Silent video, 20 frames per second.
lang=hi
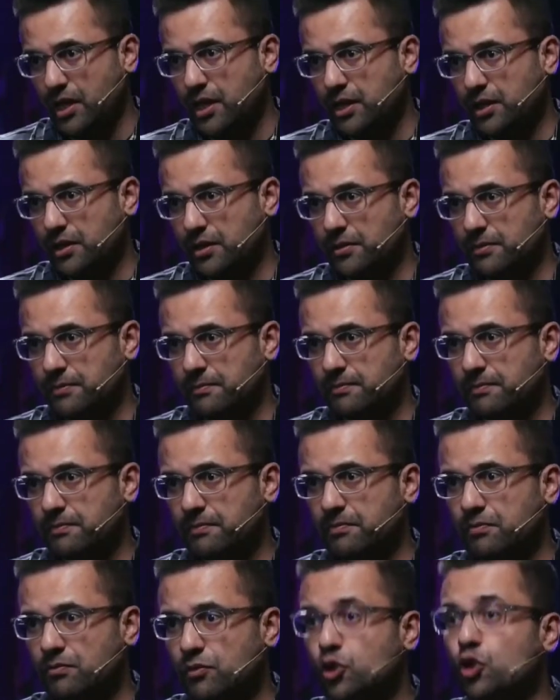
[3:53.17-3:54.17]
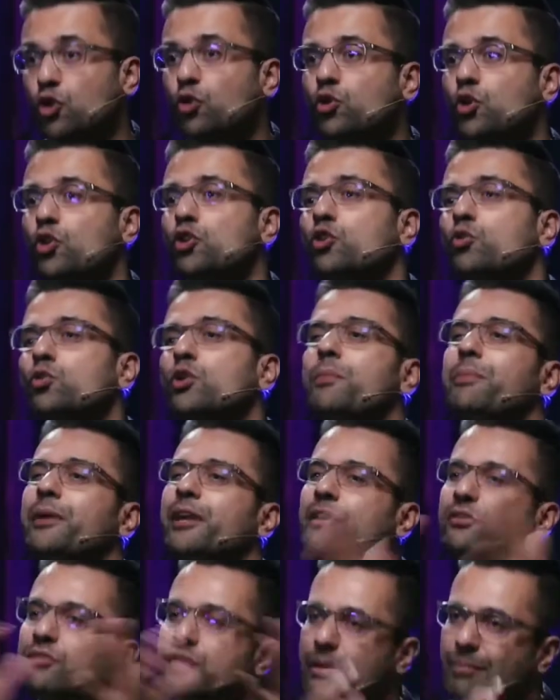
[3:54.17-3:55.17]
राइट क्यों क्योंकि उनके
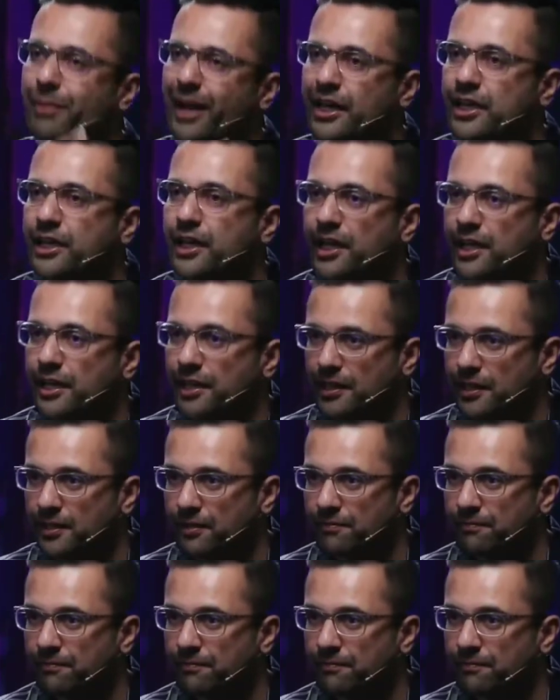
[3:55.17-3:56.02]
पेरेंट्स ने प्लानिंग नहीं करी